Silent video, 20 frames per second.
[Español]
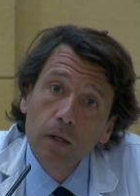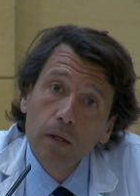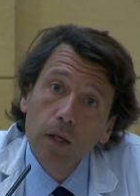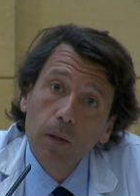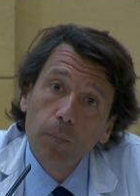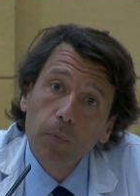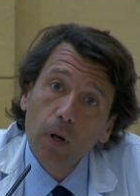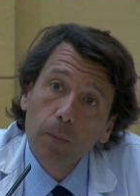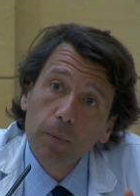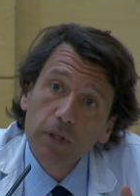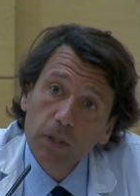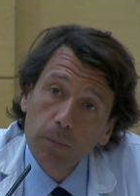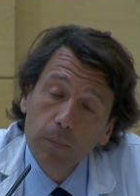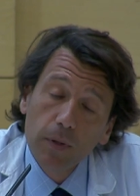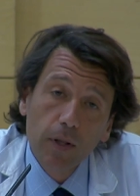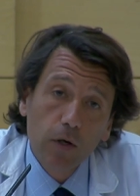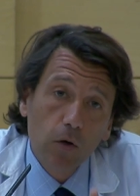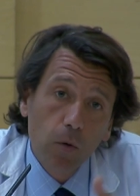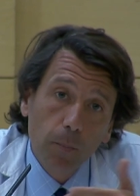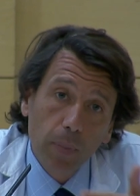El programa se
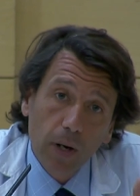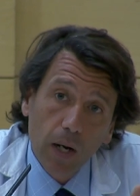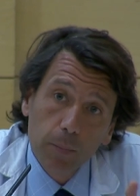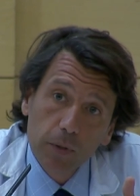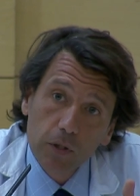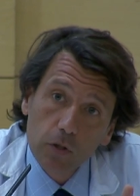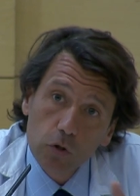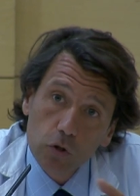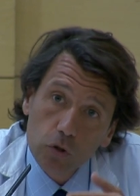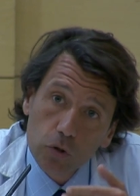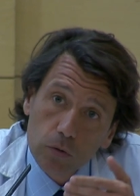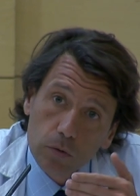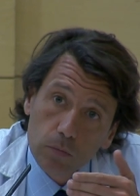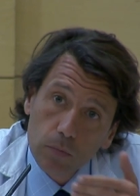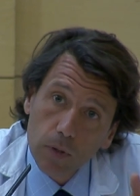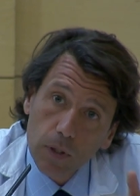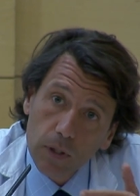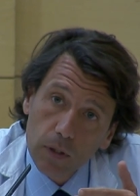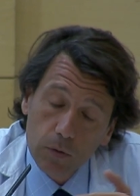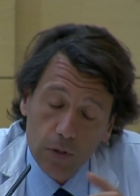mide con parámetros,
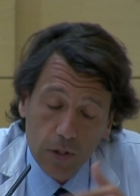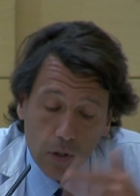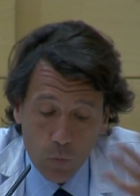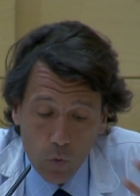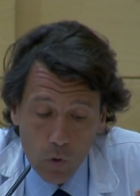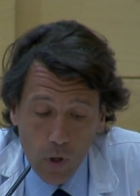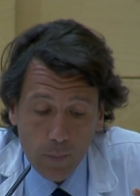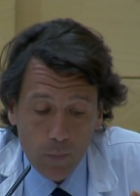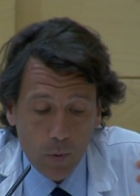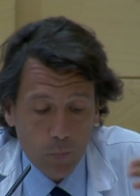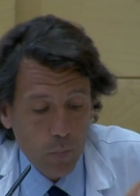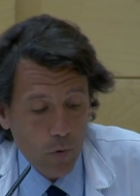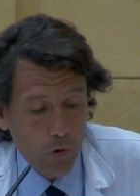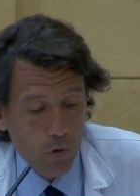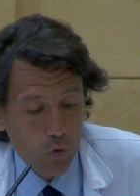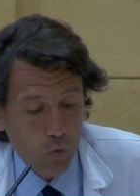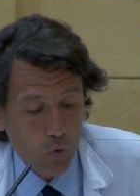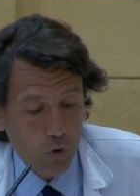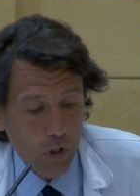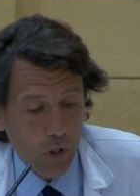eh, y como lo han
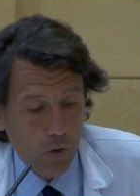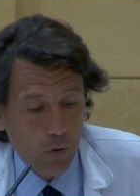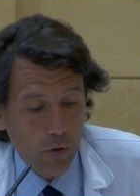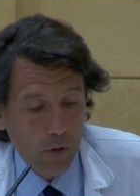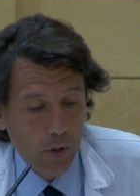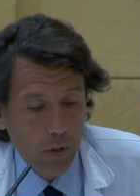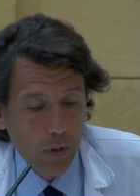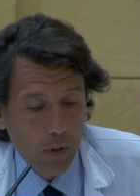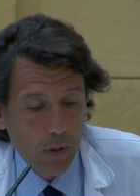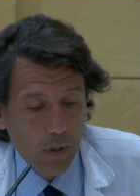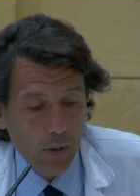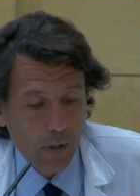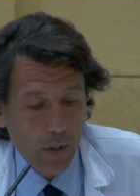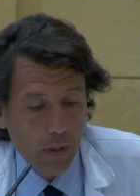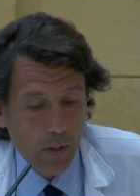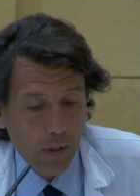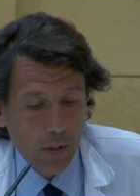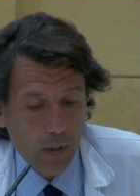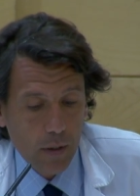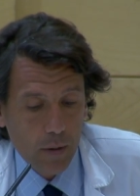podido escuchar hoy,
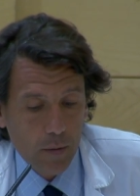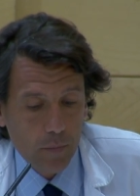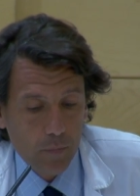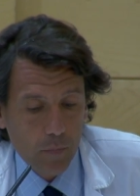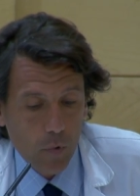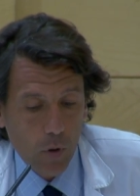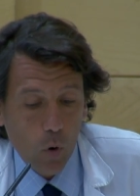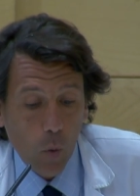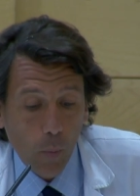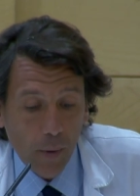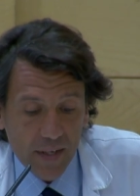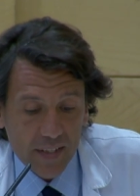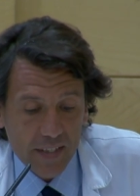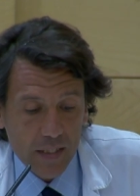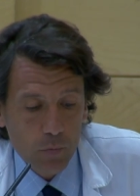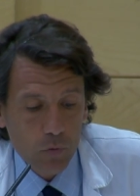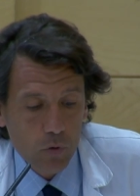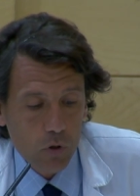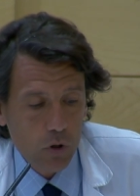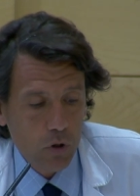eh, em,
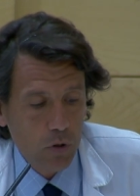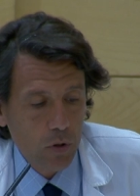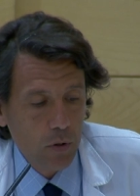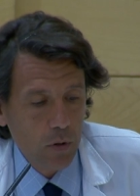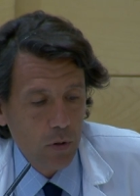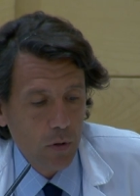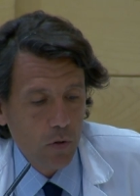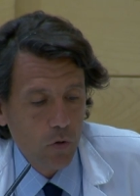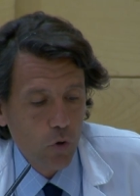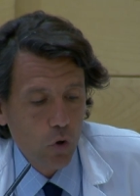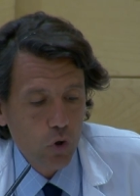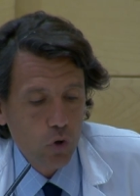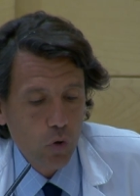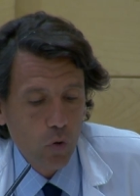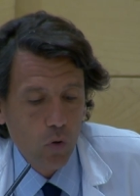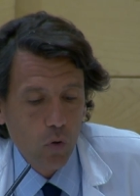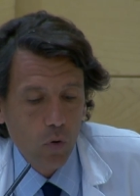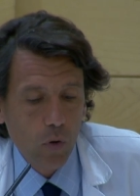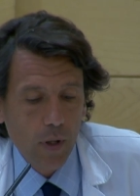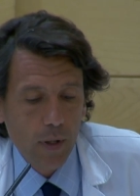objetivos, no
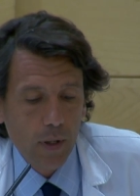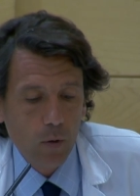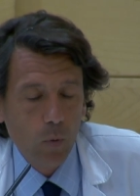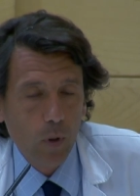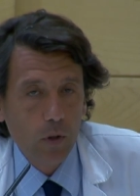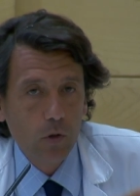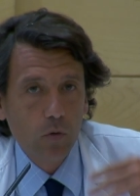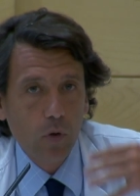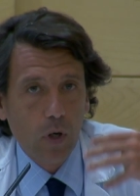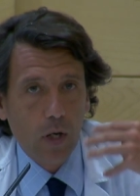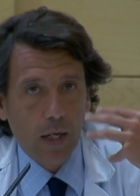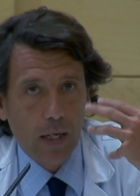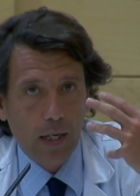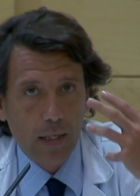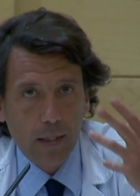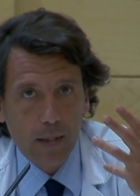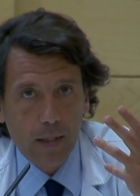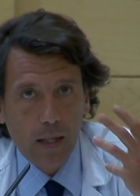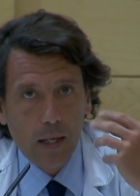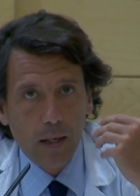solo en cuanto a la
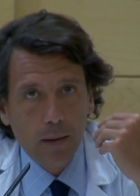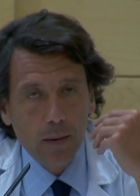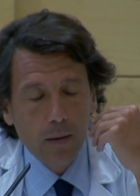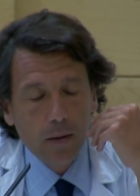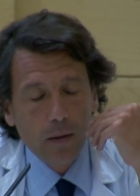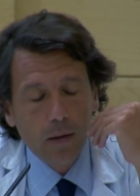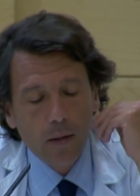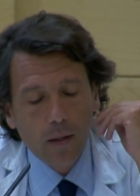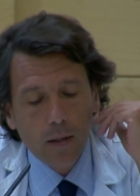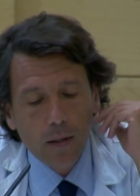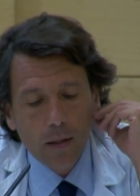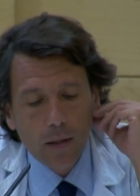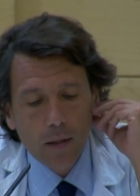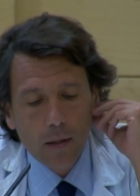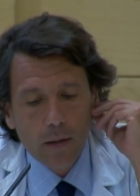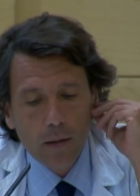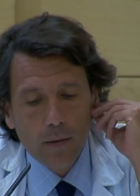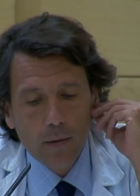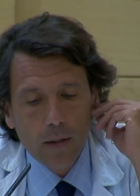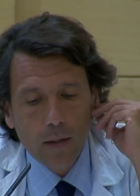calidad
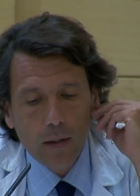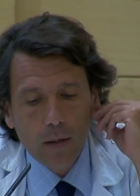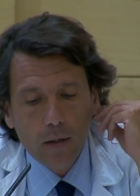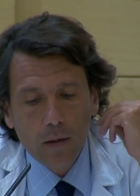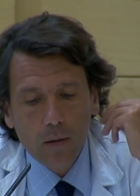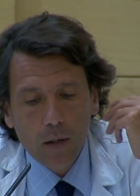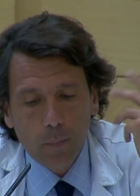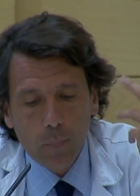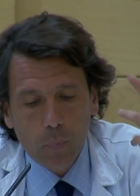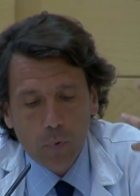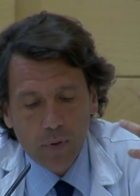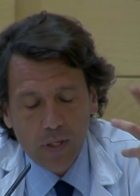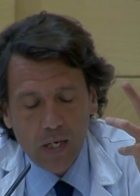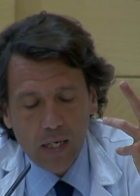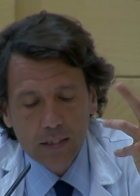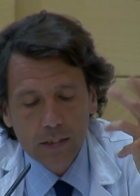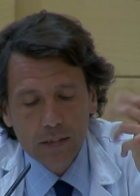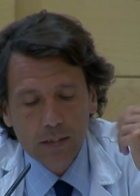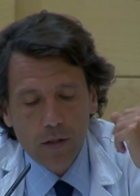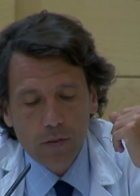eh, de, la,
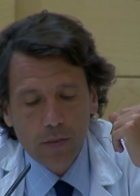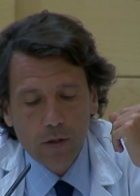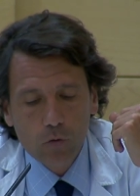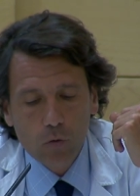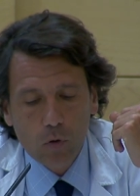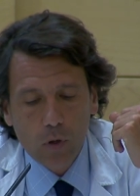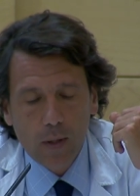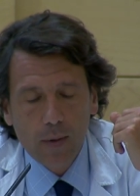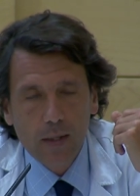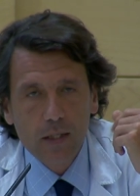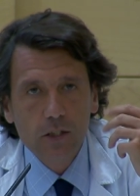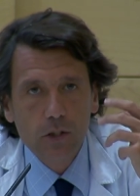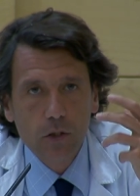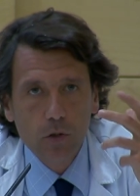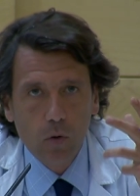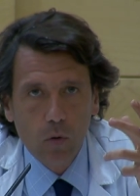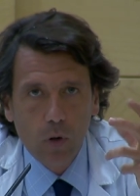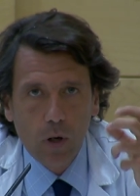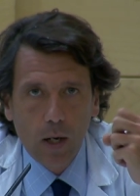asistencia otorgada, sino